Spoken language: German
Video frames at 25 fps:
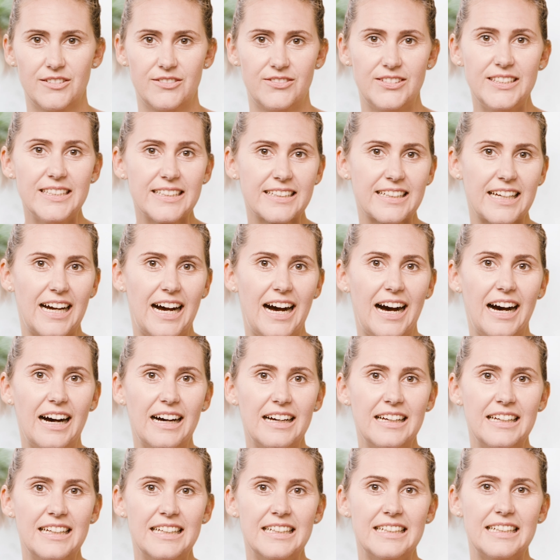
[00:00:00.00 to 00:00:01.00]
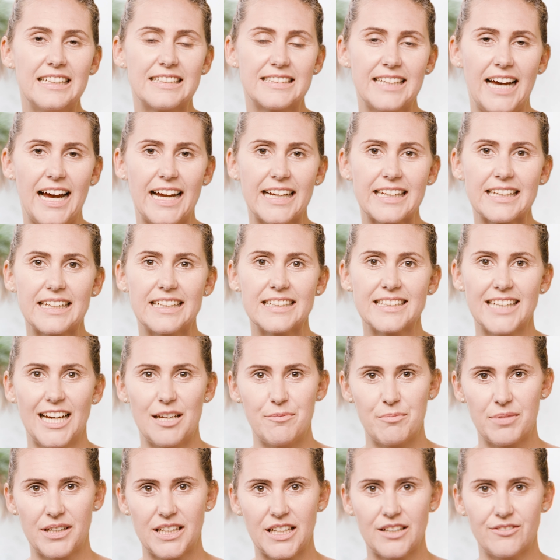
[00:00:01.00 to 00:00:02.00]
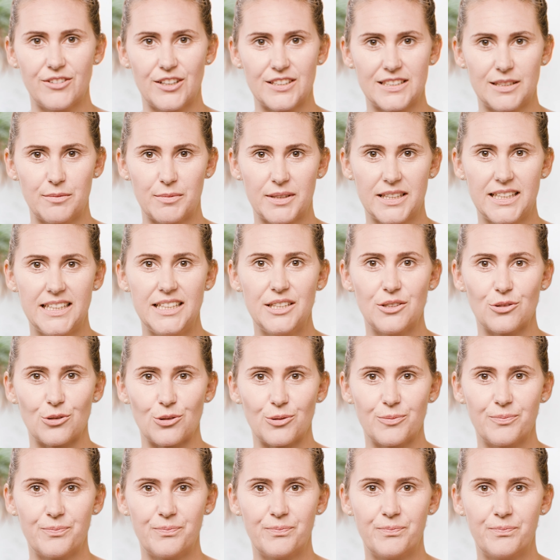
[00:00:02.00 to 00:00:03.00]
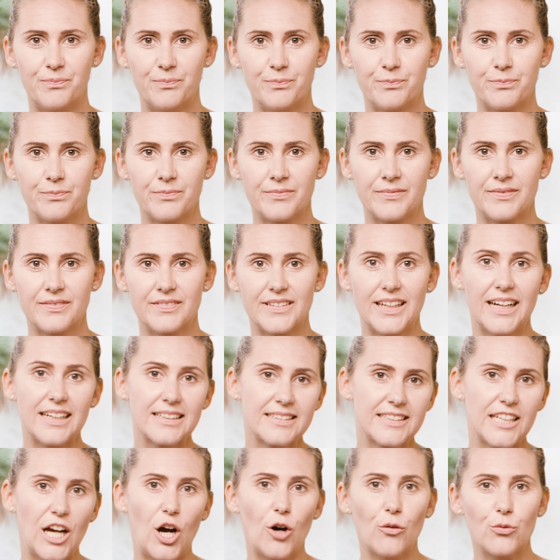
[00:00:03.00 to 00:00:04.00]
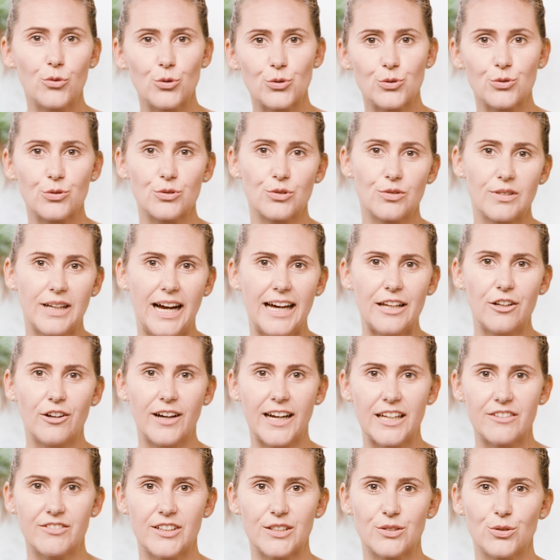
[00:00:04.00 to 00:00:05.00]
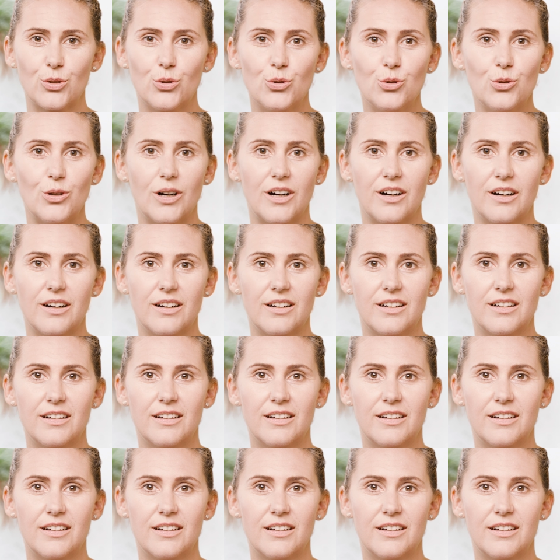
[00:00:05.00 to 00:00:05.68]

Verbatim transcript: 4K ist eigentlich ein Begriff aus dem Kino. Da ist die Auflösung sogar noch etwas höher.